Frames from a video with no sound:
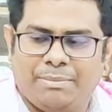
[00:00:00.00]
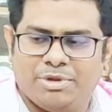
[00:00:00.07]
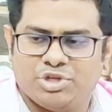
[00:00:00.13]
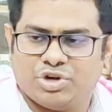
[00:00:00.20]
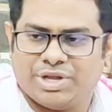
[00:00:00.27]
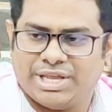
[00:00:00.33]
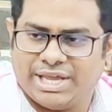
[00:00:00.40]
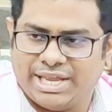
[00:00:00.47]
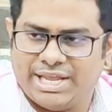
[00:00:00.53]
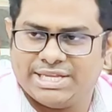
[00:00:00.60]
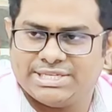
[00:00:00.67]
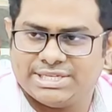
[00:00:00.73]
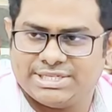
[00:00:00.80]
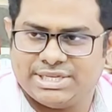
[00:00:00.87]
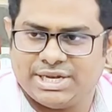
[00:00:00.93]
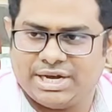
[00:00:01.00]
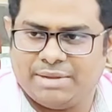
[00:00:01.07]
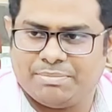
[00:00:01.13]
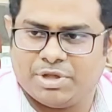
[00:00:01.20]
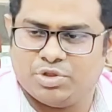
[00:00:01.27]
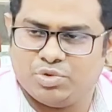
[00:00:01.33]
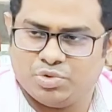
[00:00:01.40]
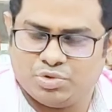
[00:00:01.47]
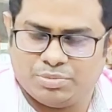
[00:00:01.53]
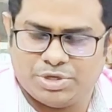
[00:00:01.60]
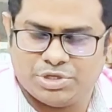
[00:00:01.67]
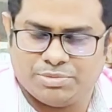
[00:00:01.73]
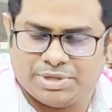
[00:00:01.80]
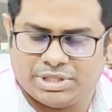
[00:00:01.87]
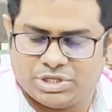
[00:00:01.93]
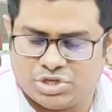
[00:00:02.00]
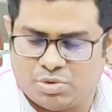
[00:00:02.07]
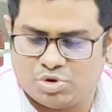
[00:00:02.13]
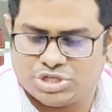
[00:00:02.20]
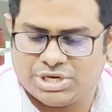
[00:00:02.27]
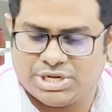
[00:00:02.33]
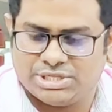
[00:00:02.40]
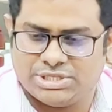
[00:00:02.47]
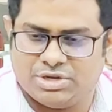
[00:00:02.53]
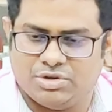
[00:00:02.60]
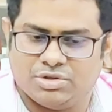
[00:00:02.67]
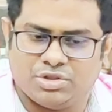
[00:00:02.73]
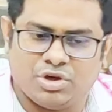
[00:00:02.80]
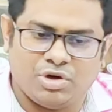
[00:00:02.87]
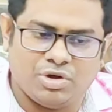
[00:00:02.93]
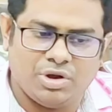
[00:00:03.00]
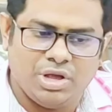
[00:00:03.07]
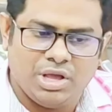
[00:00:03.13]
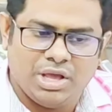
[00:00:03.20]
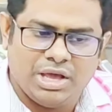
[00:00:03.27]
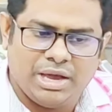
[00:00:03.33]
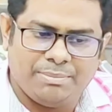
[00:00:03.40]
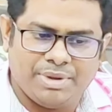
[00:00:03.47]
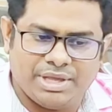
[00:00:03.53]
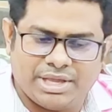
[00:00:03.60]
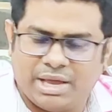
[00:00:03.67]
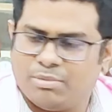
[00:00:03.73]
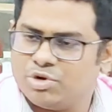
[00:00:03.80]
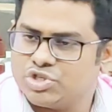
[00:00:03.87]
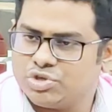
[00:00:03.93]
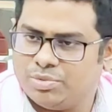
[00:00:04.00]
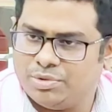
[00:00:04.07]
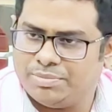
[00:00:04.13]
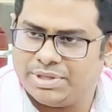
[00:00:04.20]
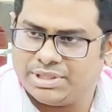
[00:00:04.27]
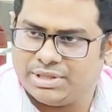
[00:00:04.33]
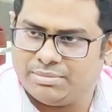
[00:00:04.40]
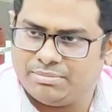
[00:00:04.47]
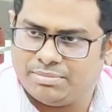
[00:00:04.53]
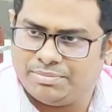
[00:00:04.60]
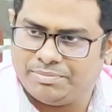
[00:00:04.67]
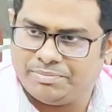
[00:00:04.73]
আপনি যখন এখানে এসেছিলেন আপনার দ্রুত বীর্যপাতের সমস্যাটা ছিল হ্যাঁ। তখন আপনি কেমন সময় পেতেন